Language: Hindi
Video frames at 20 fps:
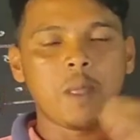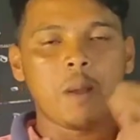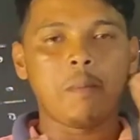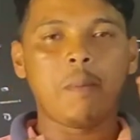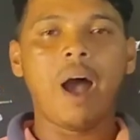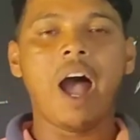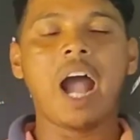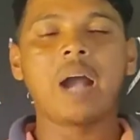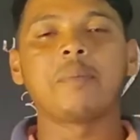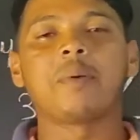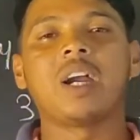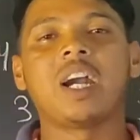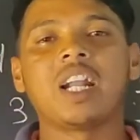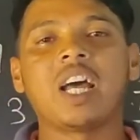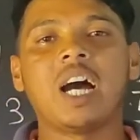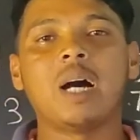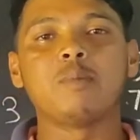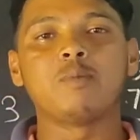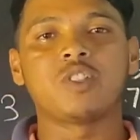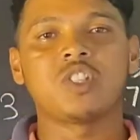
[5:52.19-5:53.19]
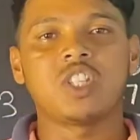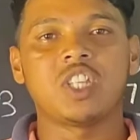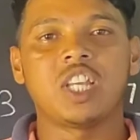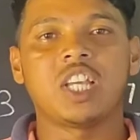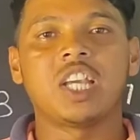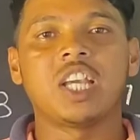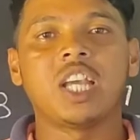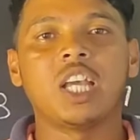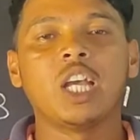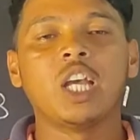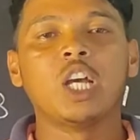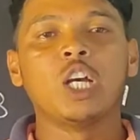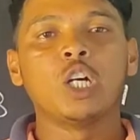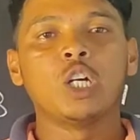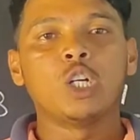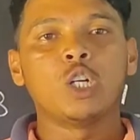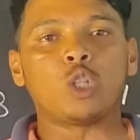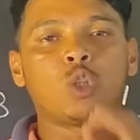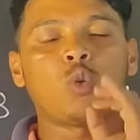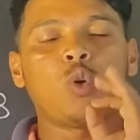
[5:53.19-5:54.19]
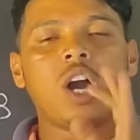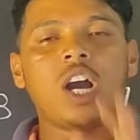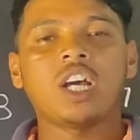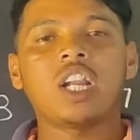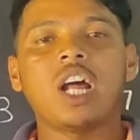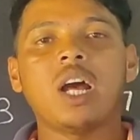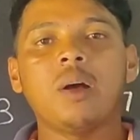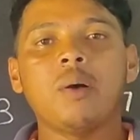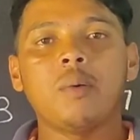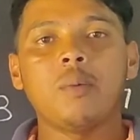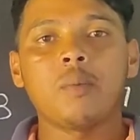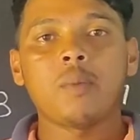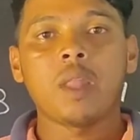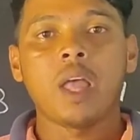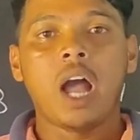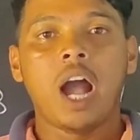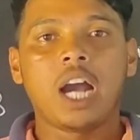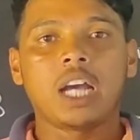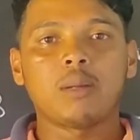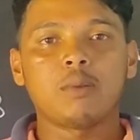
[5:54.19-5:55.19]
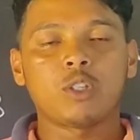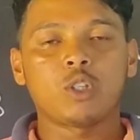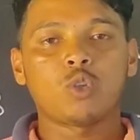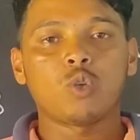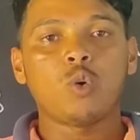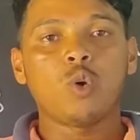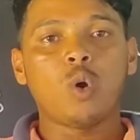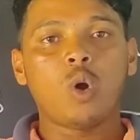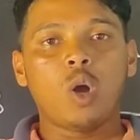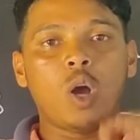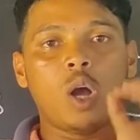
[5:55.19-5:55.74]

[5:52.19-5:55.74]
भाग बनाना हम सीख गए तो अगर अगर बच्चों